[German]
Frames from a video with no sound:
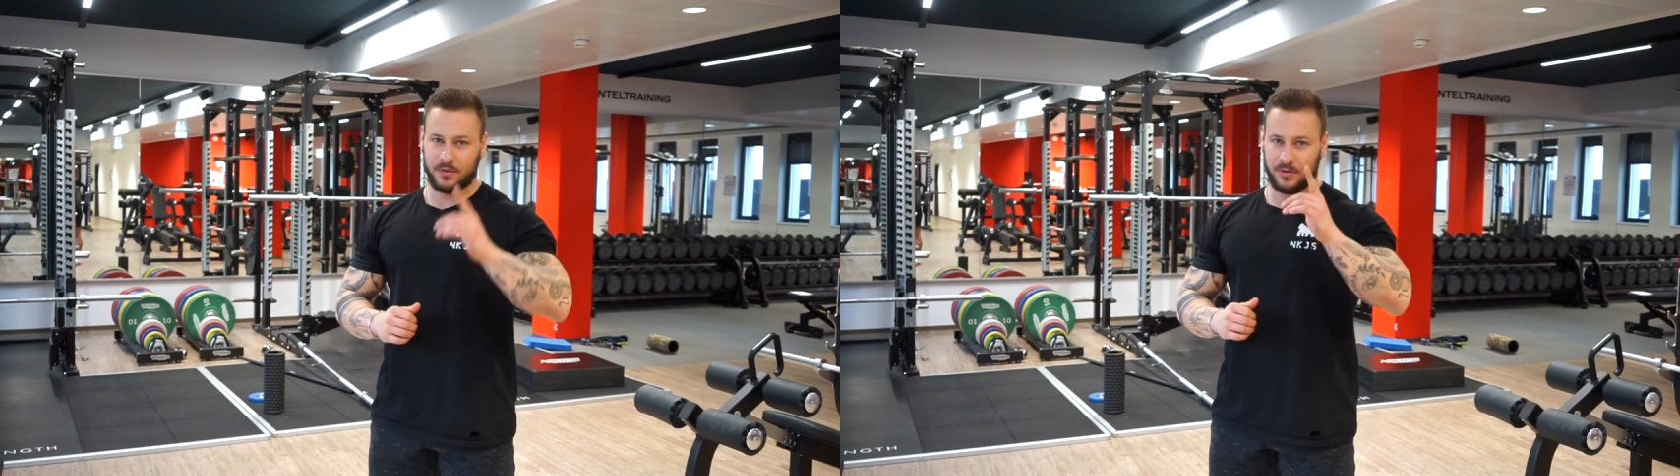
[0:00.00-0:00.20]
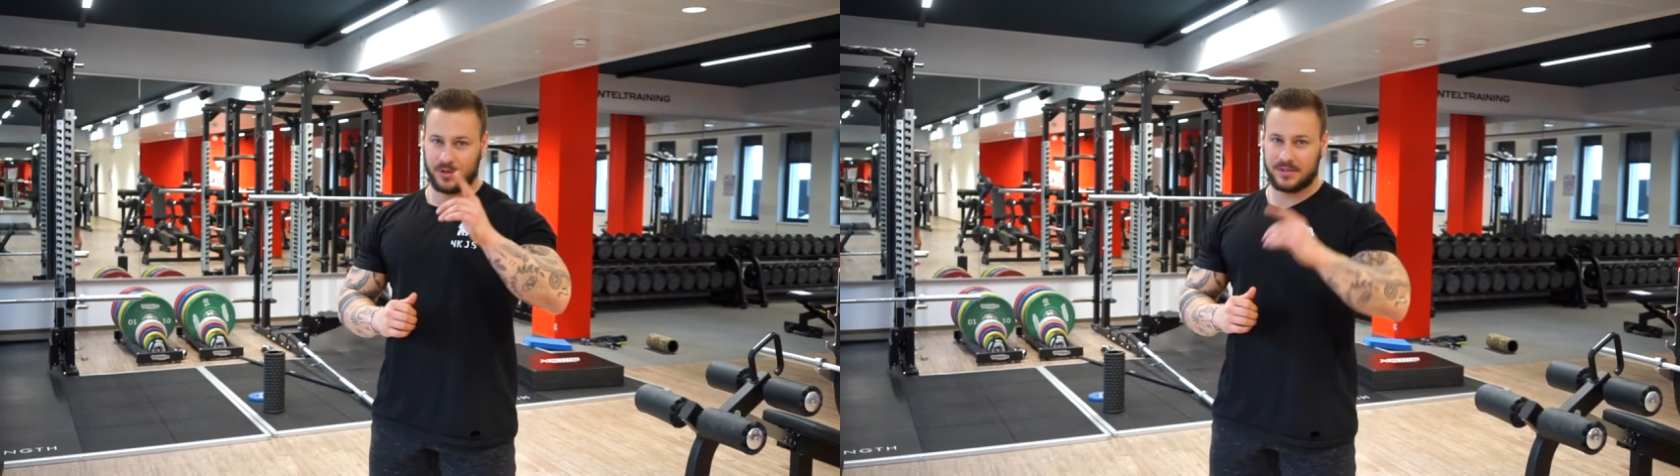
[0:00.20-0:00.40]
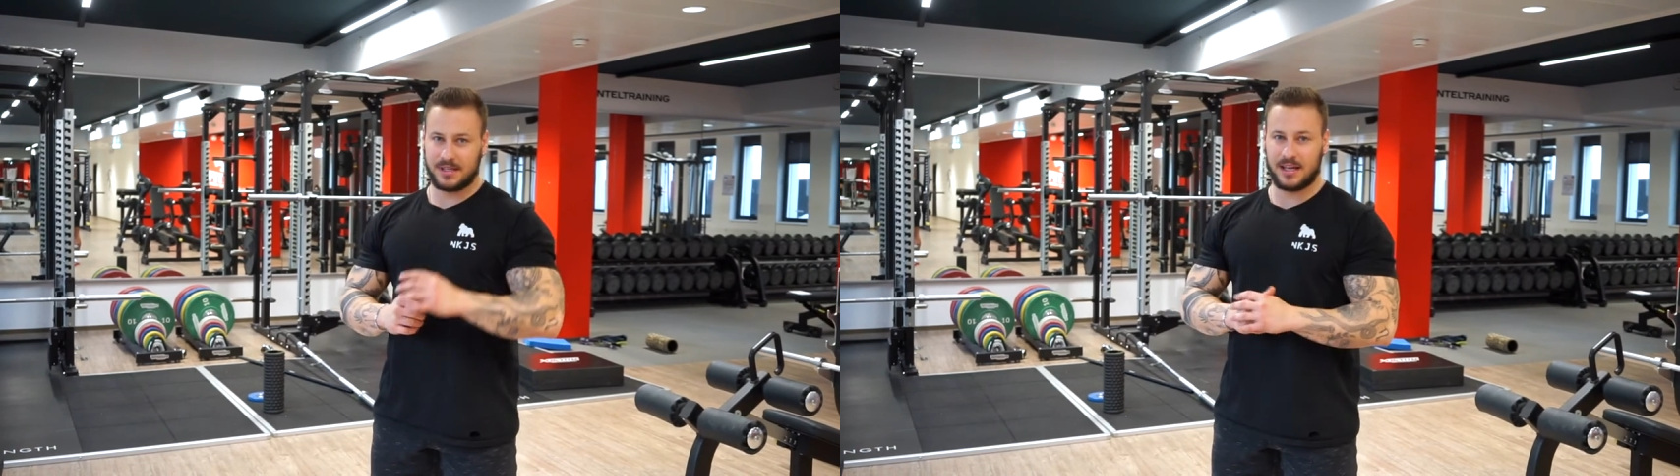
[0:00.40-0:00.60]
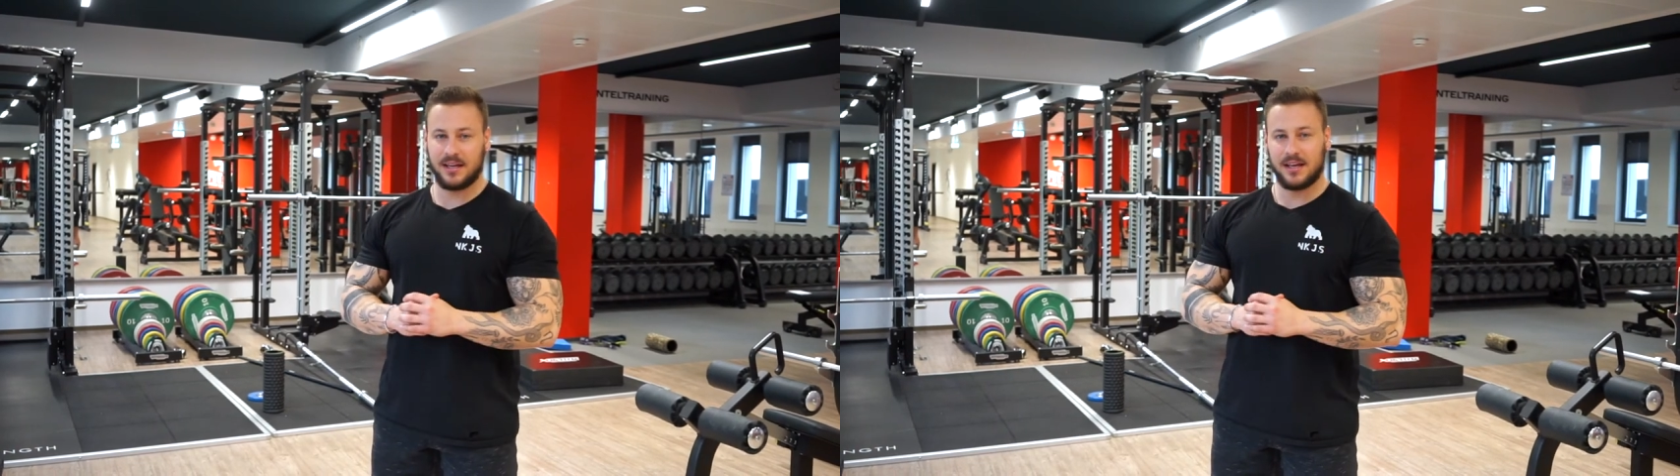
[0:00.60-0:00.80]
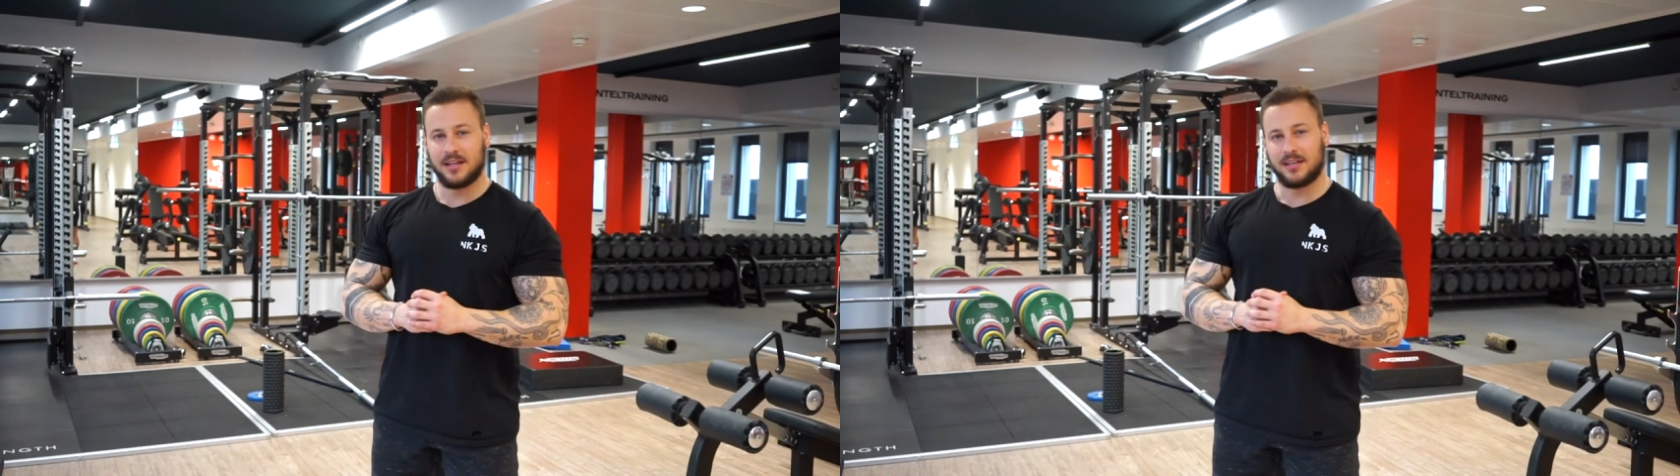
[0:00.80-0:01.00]

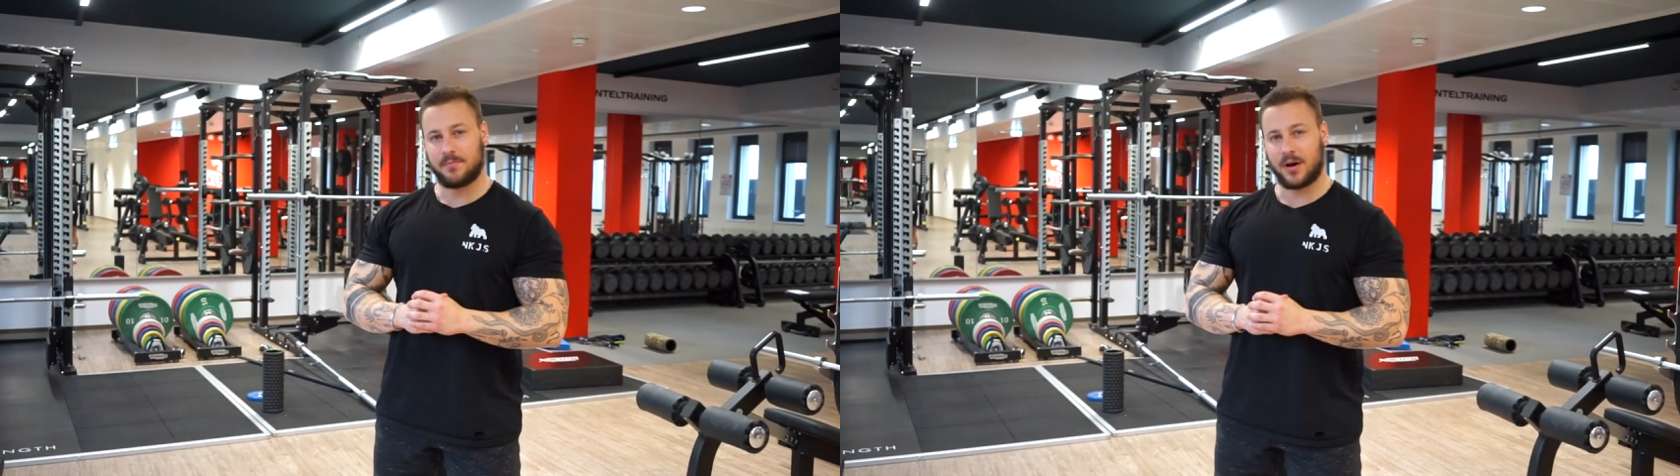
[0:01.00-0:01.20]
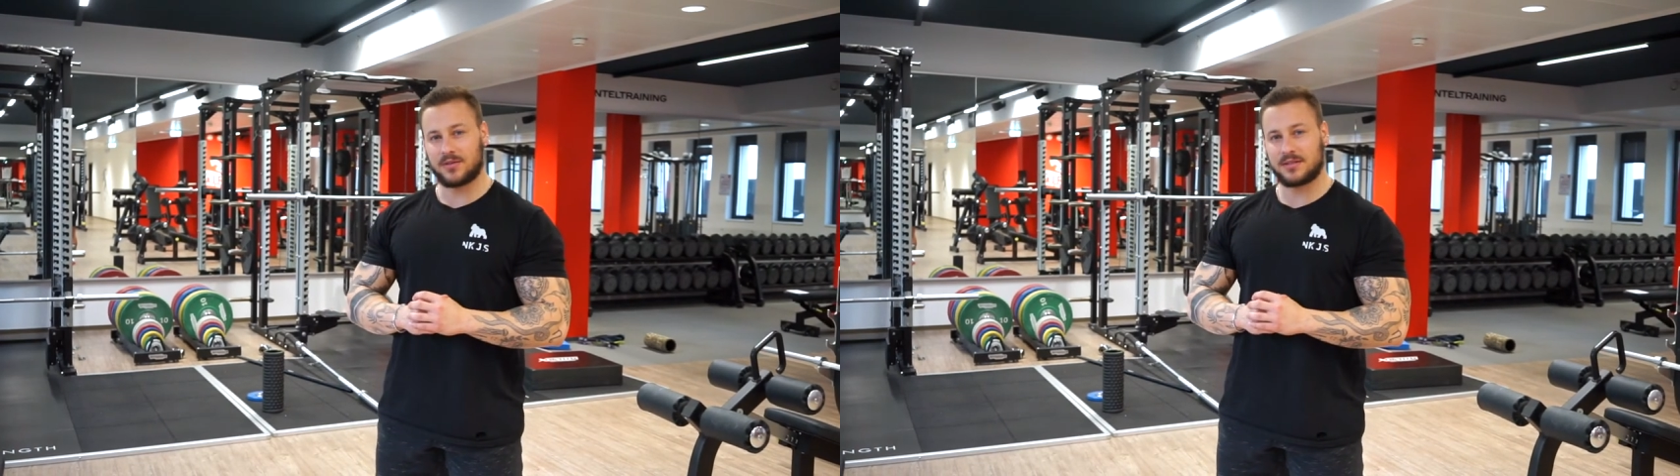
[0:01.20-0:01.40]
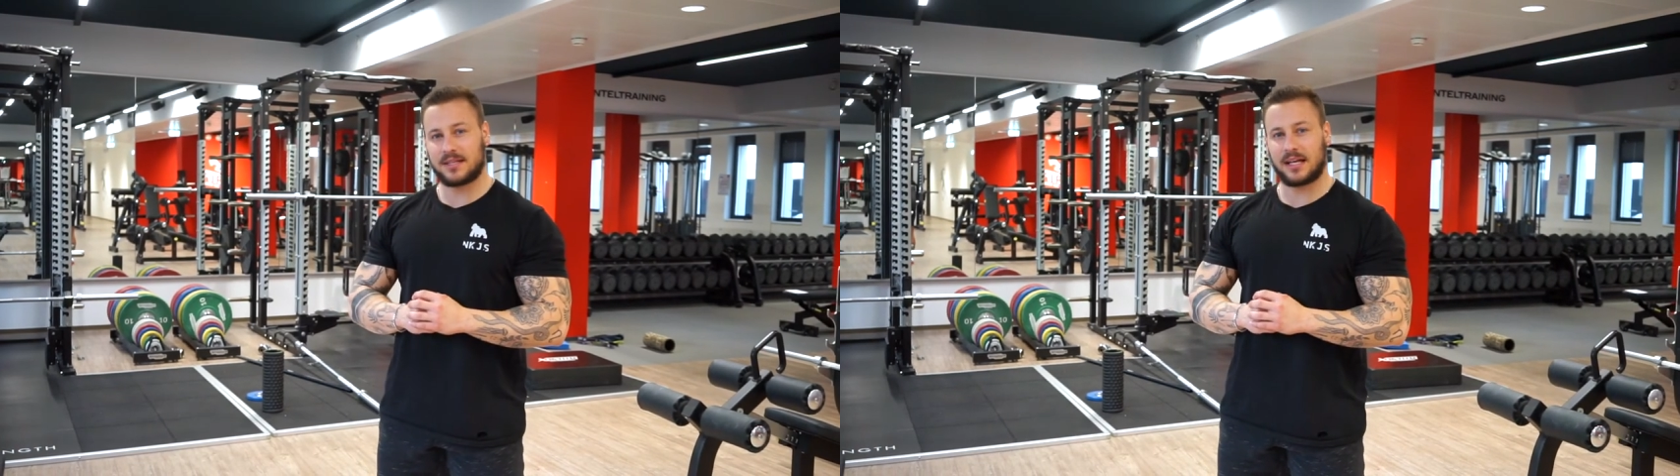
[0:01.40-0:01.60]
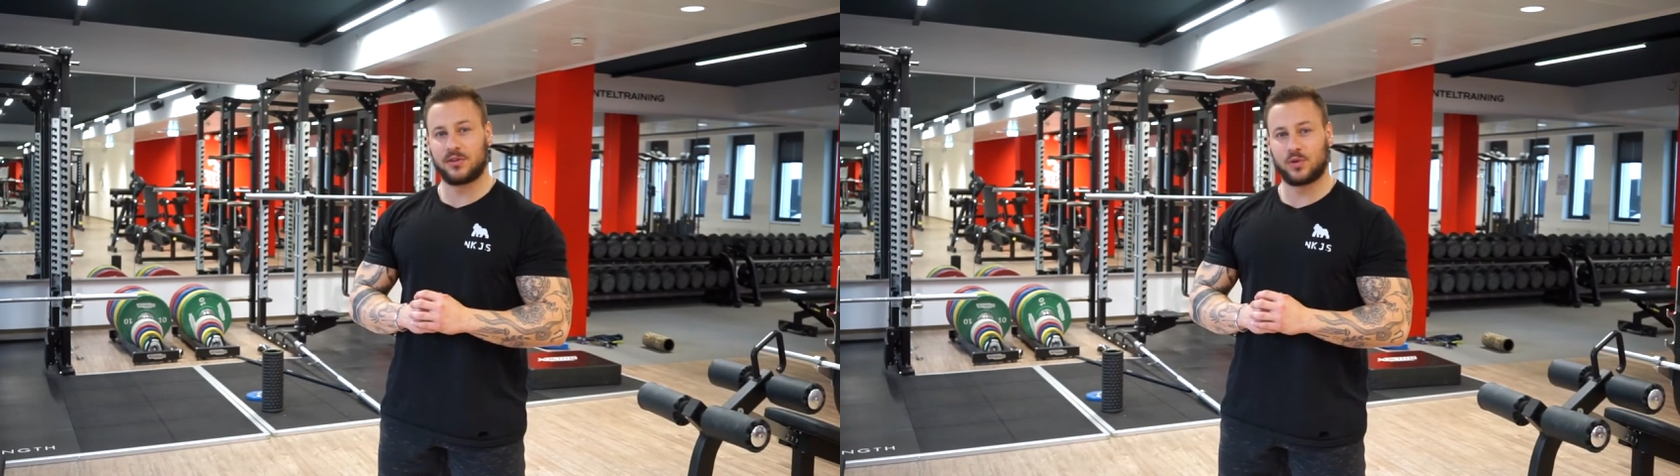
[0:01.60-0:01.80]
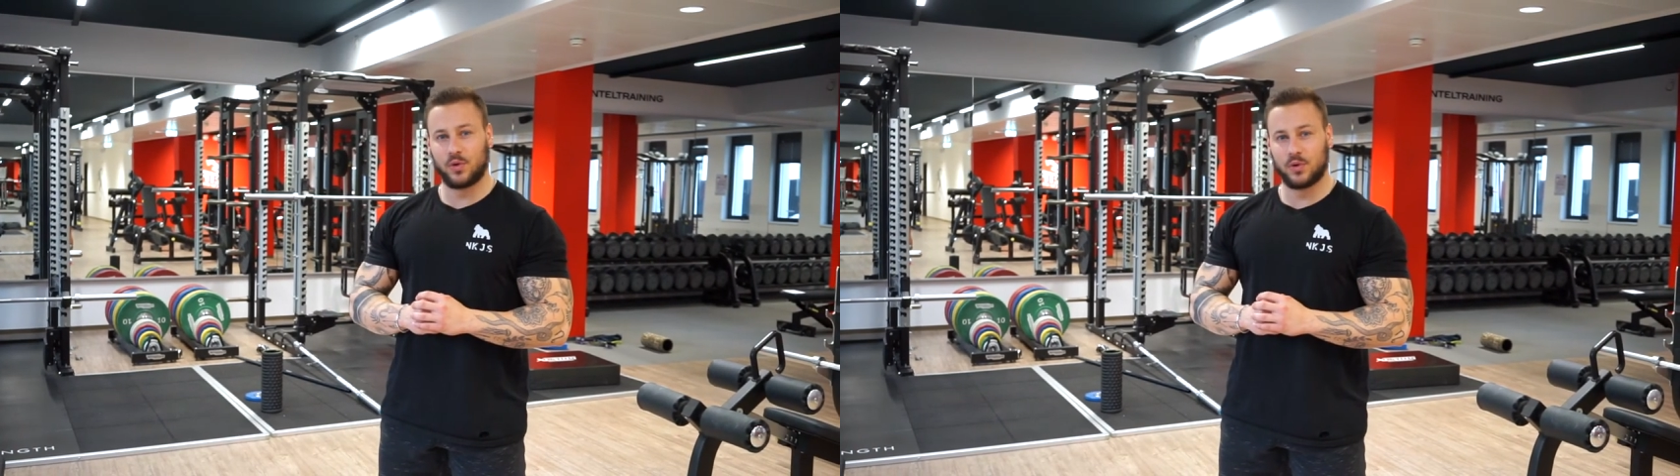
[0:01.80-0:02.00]
Nütze die
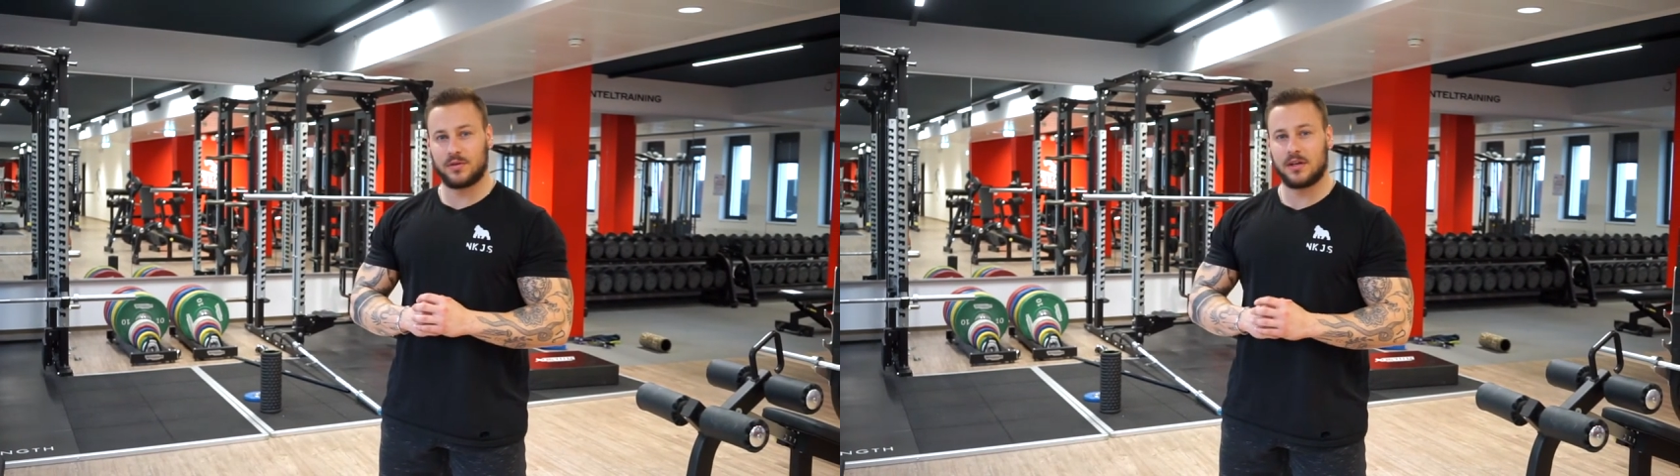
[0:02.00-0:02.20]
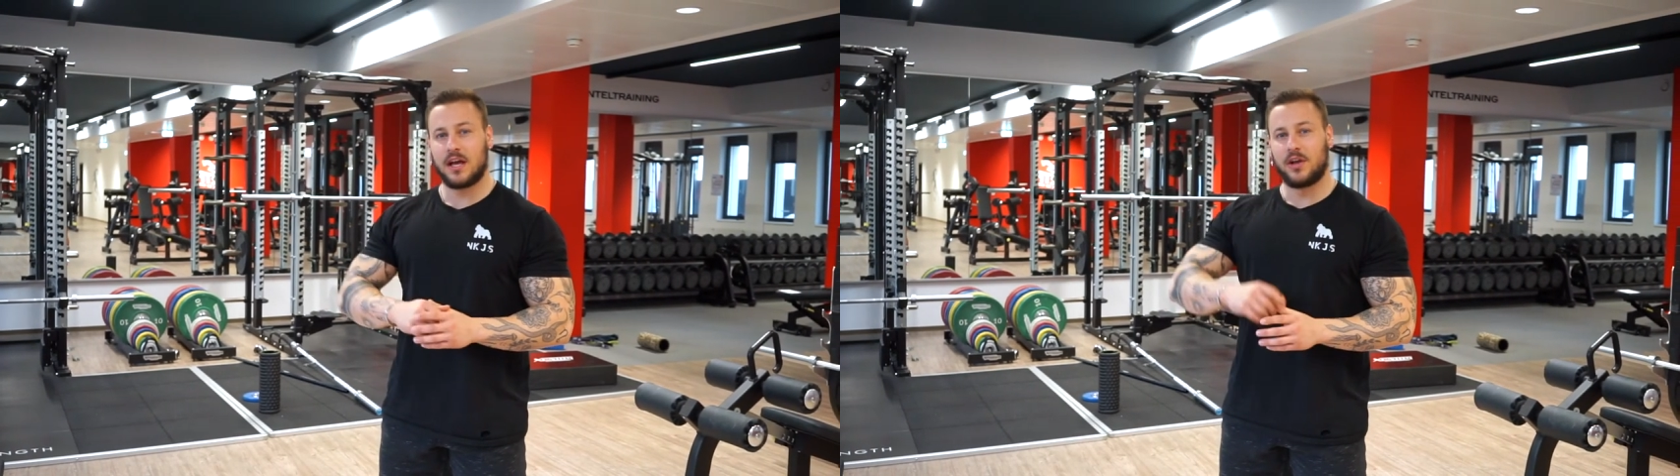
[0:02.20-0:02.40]
Pausenzeiten gut,